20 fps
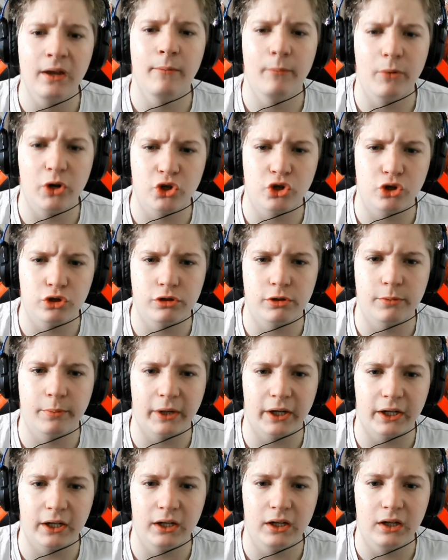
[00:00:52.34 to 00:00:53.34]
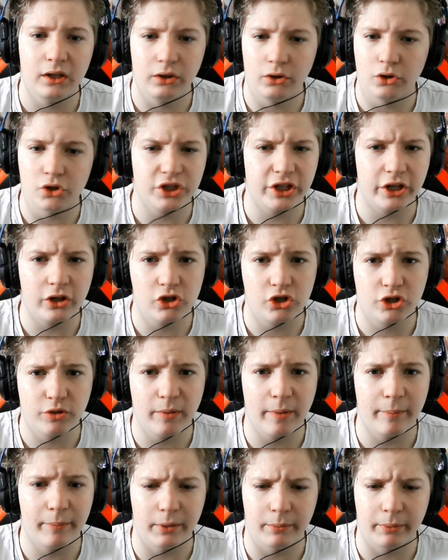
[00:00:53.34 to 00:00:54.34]
Moi, je suis prêt. Non, je rigole, je suis
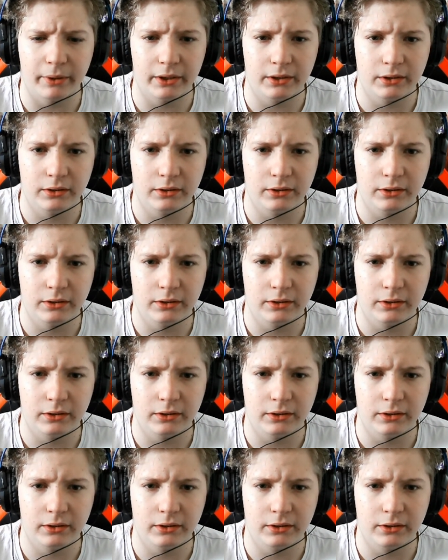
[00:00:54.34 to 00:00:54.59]
même pas prêt.